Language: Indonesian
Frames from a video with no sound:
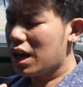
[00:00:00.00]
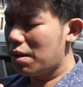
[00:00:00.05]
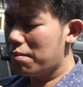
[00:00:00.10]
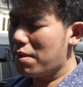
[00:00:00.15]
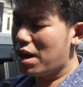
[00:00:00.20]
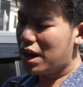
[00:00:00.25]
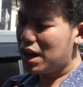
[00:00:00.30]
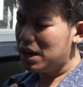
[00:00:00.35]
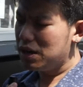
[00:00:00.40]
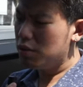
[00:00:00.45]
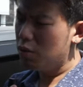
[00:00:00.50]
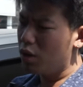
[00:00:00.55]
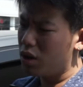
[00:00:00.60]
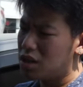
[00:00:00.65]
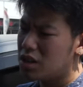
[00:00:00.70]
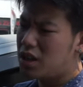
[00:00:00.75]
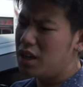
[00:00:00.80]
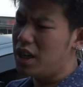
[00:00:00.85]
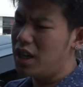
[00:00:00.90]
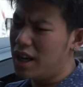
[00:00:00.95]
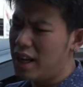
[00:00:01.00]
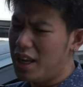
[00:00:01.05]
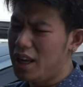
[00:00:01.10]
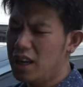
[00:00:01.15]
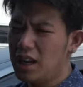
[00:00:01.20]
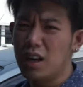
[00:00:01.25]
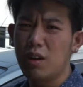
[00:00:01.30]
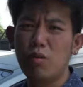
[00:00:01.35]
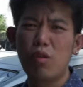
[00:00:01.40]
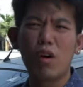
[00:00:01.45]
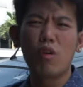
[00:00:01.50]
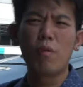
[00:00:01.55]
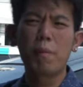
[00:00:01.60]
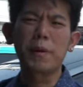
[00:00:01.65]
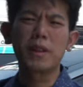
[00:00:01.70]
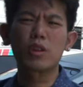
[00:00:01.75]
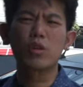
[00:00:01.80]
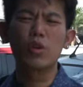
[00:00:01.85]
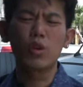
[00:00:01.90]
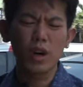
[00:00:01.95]
kemarin gua sendiri, ini gua ngumpet
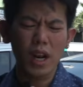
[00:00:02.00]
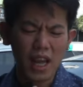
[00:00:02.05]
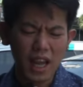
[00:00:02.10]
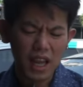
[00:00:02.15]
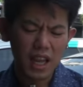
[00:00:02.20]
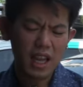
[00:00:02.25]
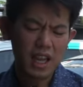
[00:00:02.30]
dulu deh.